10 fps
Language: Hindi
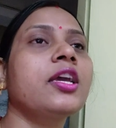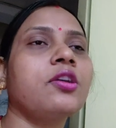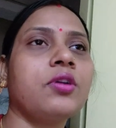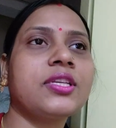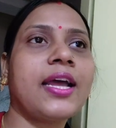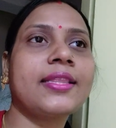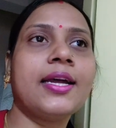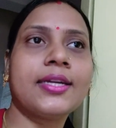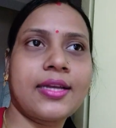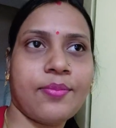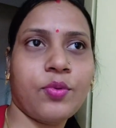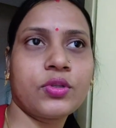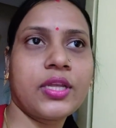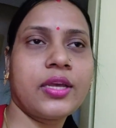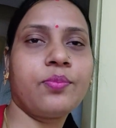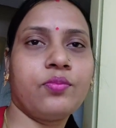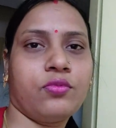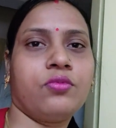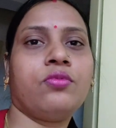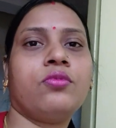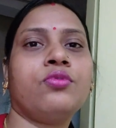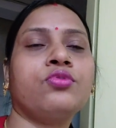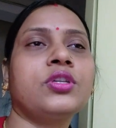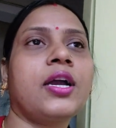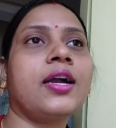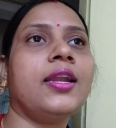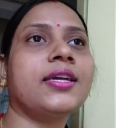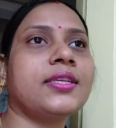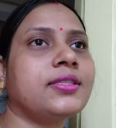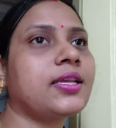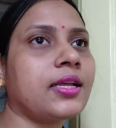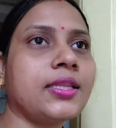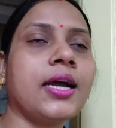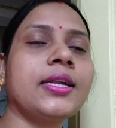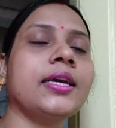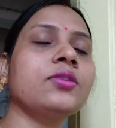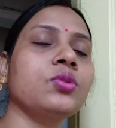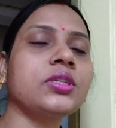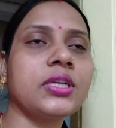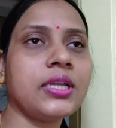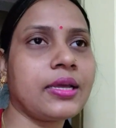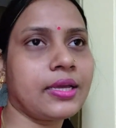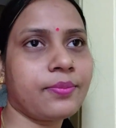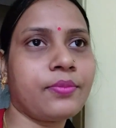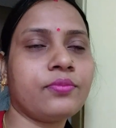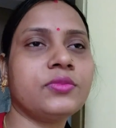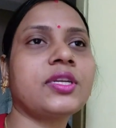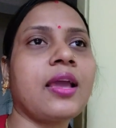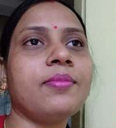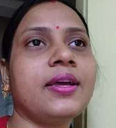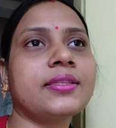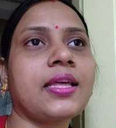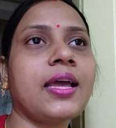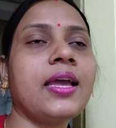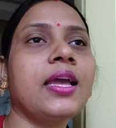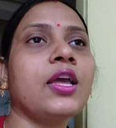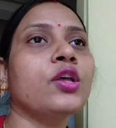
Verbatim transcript: क्योंकि सात आठ का पौधे है रोज का कलेक्शन सात आठ है तो इसीलिए टाइम लगता है